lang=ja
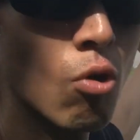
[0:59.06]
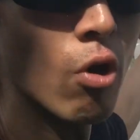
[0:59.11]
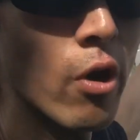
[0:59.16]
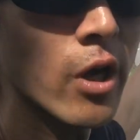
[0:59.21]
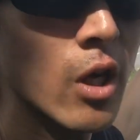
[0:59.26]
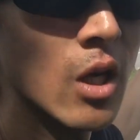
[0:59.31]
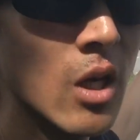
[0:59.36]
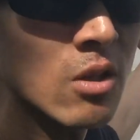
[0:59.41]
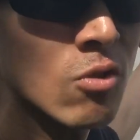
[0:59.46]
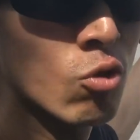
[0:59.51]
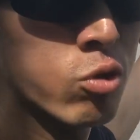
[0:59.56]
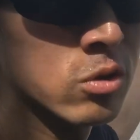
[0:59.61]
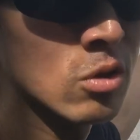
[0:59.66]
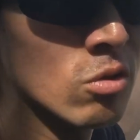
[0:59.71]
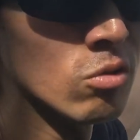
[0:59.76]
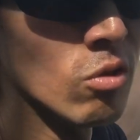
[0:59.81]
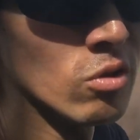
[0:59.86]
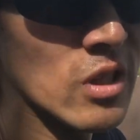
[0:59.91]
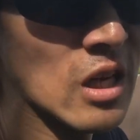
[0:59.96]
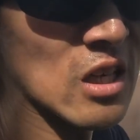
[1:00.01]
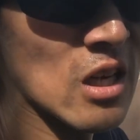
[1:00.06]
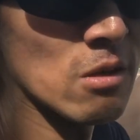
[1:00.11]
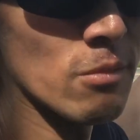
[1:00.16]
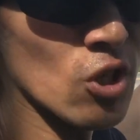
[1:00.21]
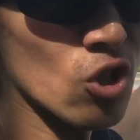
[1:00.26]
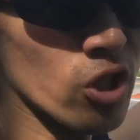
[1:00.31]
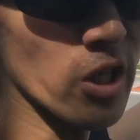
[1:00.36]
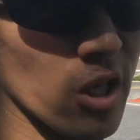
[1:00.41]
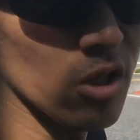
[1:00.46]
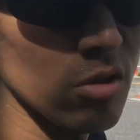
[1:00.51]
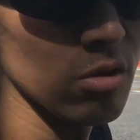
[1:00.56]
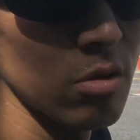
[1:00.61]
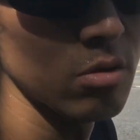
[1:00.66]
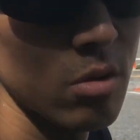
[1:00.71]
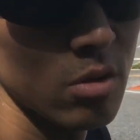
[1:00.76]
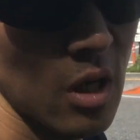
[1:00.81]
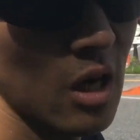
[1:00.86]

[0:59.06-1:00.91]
これはクズの長浜市です